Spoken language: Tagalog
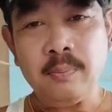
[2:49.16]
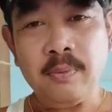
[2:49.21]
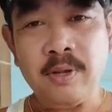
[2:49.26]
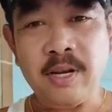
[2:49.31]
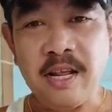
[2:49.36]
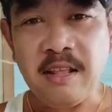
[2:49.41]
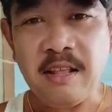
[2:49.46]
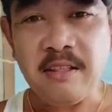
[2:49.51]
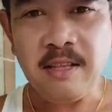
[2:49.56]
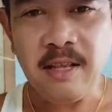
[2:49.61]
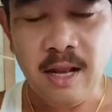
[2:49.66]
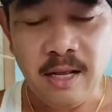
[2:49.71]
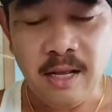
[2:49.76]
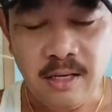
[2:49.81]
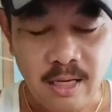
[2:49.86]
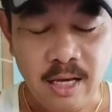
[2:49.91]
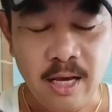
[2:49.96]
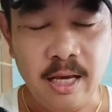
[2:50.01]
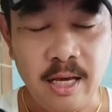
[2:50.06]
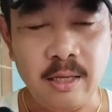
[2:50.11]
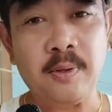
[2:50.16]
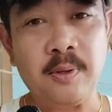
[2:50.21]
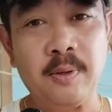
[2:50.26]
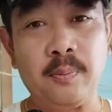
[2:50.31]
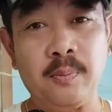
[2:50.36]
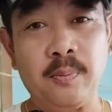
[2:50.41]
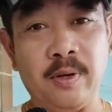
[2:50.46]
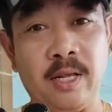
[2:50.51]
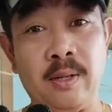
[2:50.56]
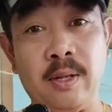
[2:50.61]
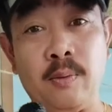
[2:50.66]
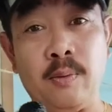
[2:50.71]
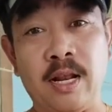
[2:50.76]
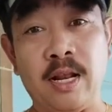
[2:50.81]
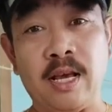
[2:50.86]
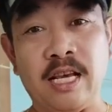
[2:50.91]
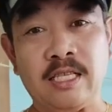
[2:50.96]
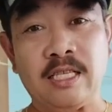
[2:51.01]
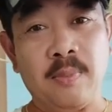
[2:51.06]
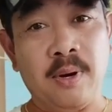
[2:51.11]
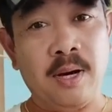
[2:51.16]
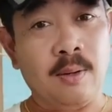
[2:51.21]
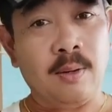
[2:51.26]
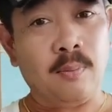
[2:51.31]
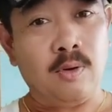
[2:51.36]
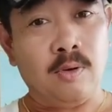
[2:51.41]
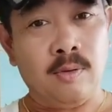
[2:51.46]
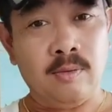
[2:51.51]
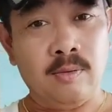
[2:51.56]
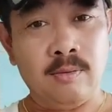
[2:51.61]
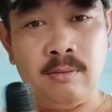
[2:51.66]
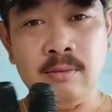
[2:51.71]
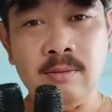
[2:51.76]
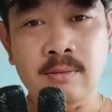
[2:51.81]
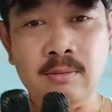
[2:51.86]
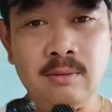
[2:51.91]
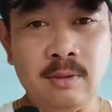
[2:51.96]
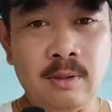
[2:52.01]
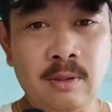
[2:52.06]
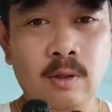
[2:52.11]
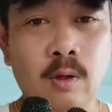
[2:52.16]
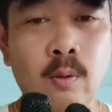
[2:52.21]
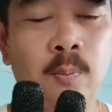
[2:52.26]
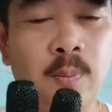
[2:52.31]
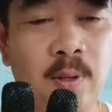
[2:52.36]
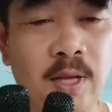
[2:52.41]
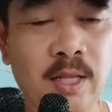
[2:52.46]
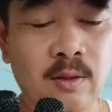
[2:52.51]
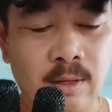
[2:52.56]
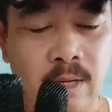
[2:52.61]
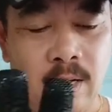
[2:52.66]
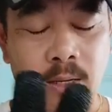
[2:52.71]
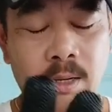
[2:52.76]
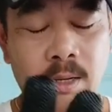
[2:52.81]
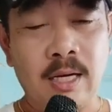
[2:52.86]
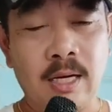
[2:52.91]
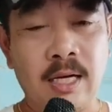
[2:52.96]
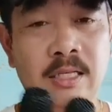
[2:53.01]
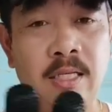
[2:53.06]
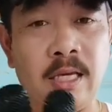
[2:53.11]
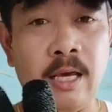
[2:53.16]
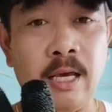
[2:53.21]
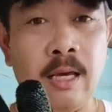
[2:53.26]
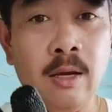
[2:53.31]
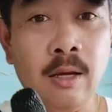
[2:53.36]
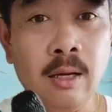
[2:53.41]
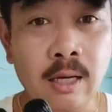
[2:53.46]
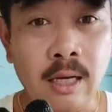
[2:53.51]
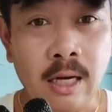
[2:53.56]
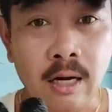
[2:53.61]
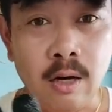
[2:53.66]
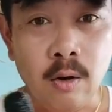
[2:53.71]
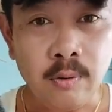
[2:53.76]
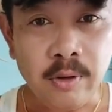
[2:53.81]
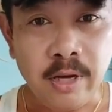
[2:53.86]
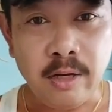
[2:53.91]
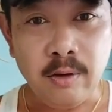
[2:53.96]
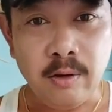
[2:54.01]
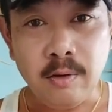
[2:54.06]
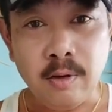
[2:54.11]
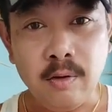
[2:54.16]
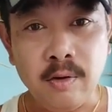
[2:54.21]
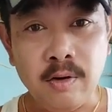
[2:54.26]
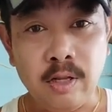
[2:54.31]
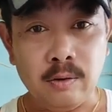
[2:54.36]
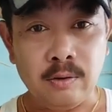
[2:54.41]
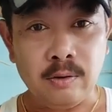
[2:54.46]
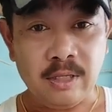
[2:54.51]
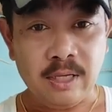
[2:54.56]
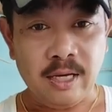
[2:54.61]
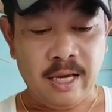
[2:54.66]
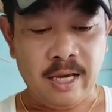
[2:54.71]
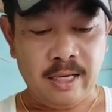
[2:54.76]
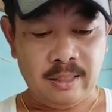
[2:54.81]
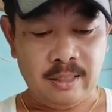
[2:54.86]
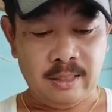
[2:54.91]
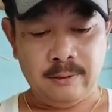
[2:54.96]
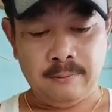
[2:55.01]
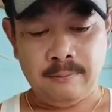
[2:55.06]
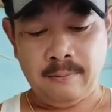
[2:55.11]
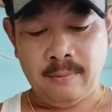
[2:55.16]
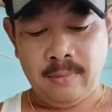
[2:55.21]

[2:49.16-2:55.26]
Bilihan din lang siya guys, pwede mo ilagay sa bag mo. Kumpleto na. Kasi karaoke and go na ito siya guys.